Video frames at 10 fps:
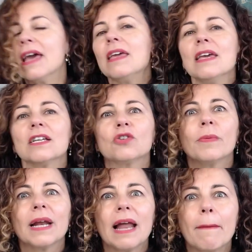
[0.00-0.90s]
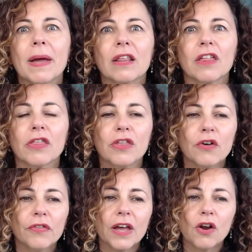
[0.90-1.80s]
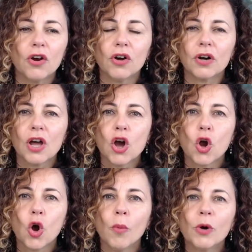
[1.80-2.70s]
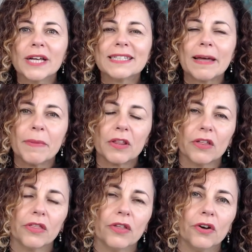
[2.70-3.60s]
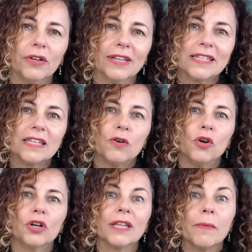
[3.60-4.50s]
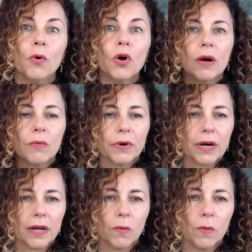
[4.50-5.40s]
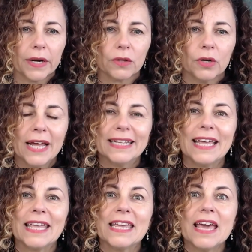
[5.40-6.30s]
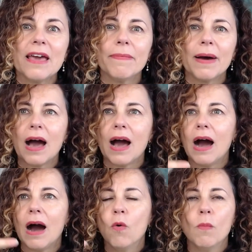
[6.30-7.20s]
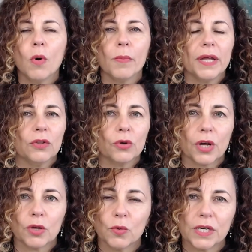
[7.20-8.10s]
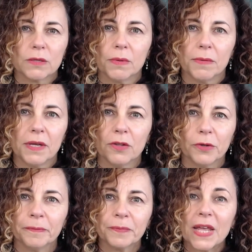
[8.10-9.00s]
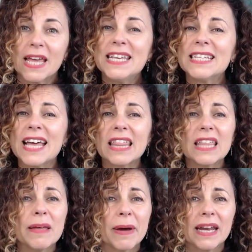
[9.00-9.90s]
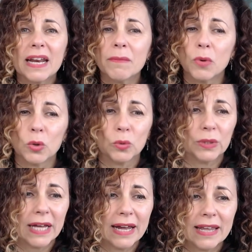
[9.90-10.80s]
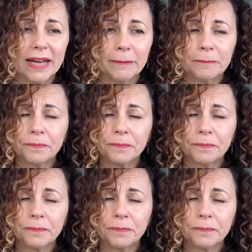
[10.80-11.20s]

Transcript: Y es sobre la percepción del olor, cómo esta percepción de este olor te evoca un recuerdo, te lleva a un momento que tú has vivido y se hace de manera involuntaria.